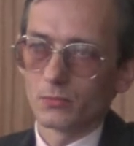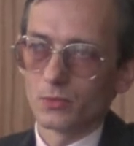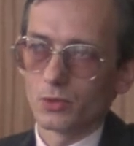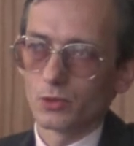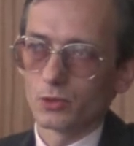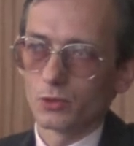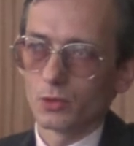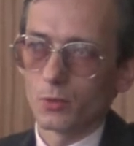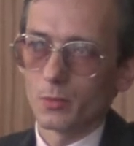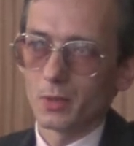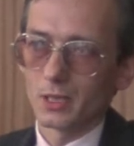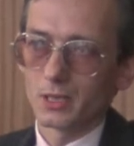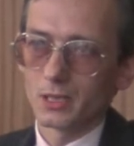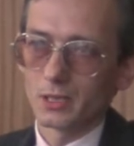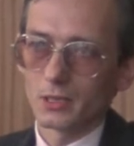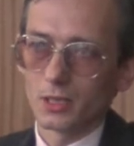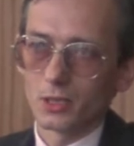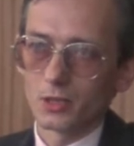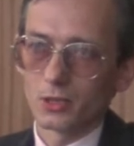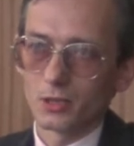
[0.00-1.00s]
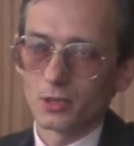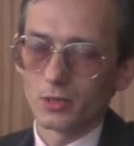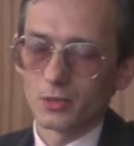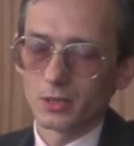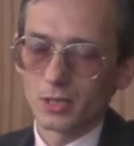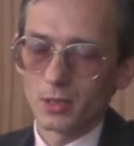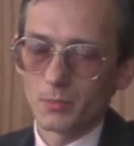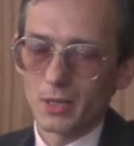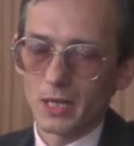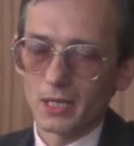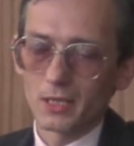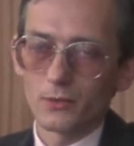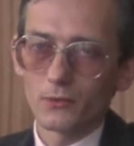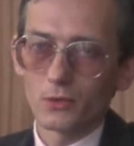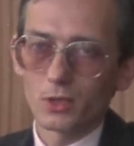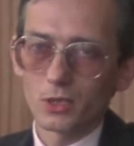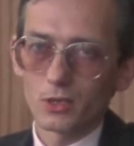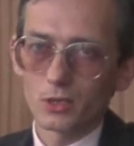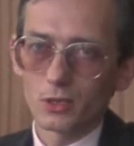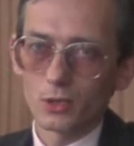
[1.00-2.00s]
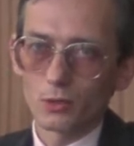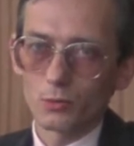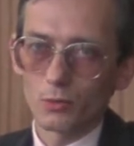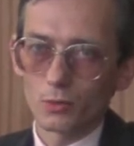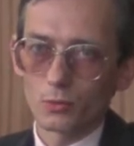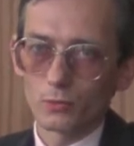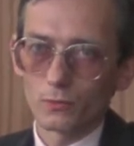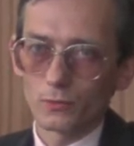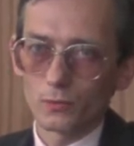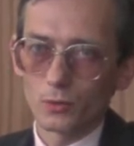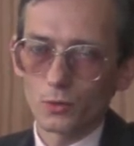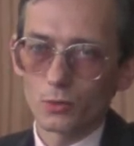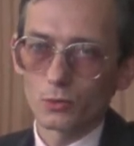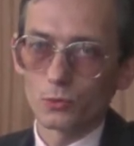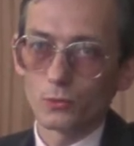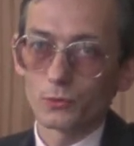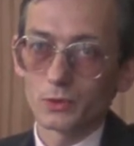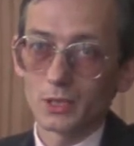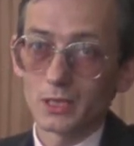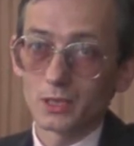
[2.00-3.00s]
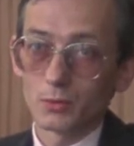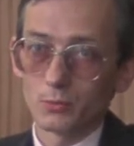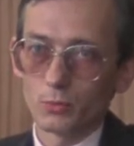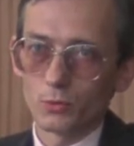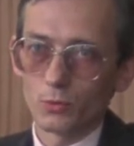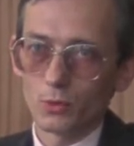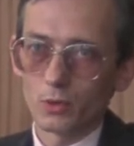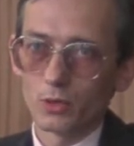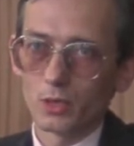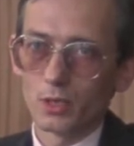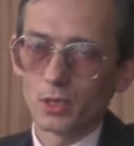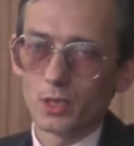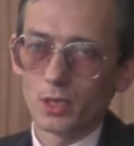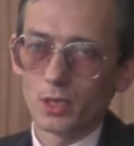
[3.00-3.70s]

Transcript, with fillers: zgromadzenie, czyli zebranie wszystkich członków związku. Wtedy było